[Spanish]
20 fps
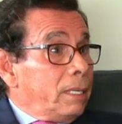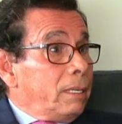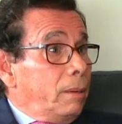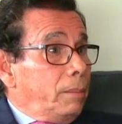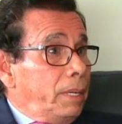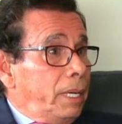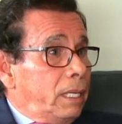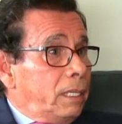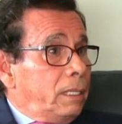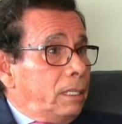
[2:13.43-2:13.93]

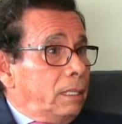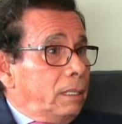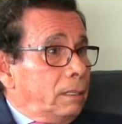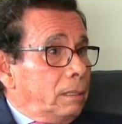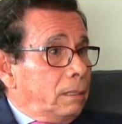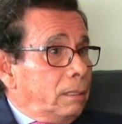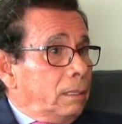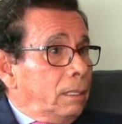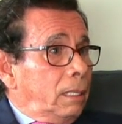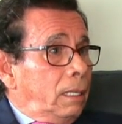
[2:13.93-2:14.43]

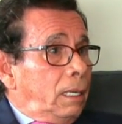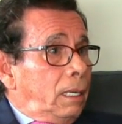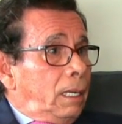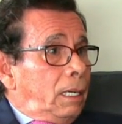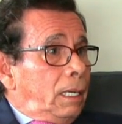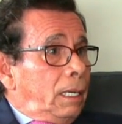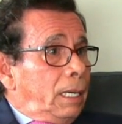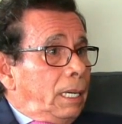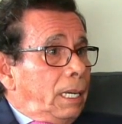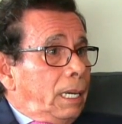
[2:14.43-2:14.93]
herramientas
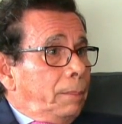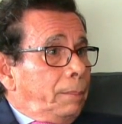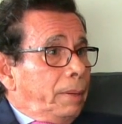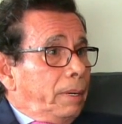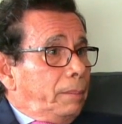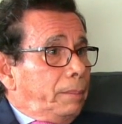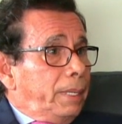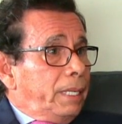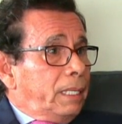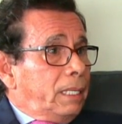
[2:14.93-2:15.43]
que
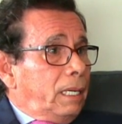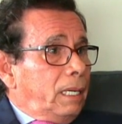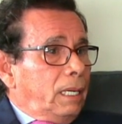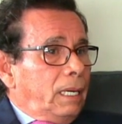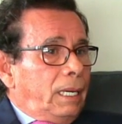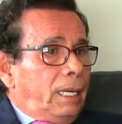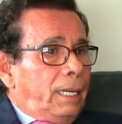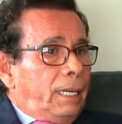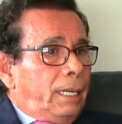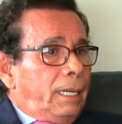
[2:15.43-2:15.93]

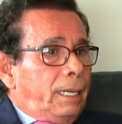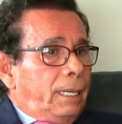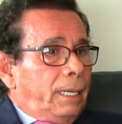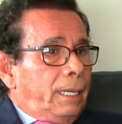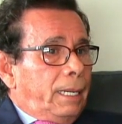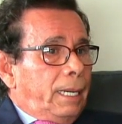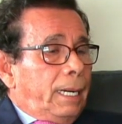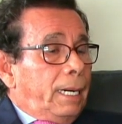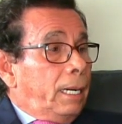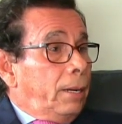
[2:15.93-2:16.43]
permitan
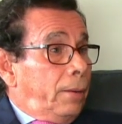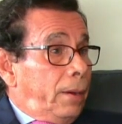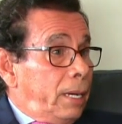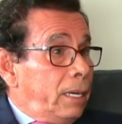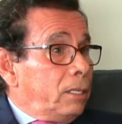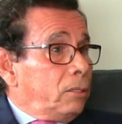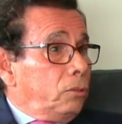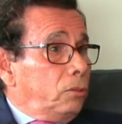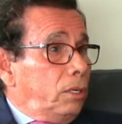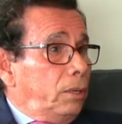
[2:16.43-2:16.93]
eh,
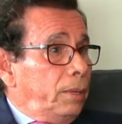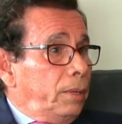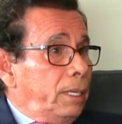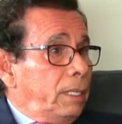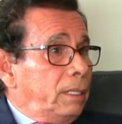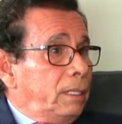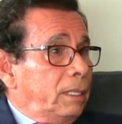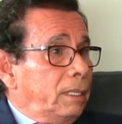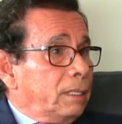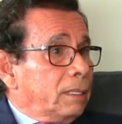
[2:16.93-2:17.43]
elevar esos
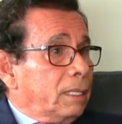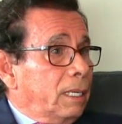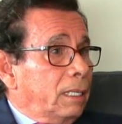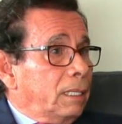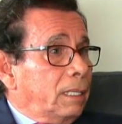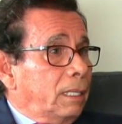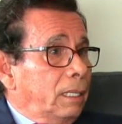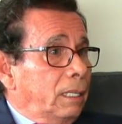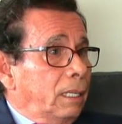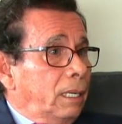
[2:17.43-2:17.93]
niveles de
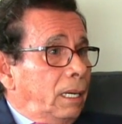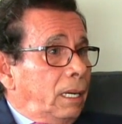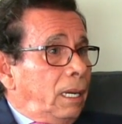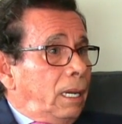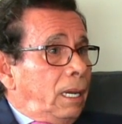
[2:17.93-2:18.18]
rescate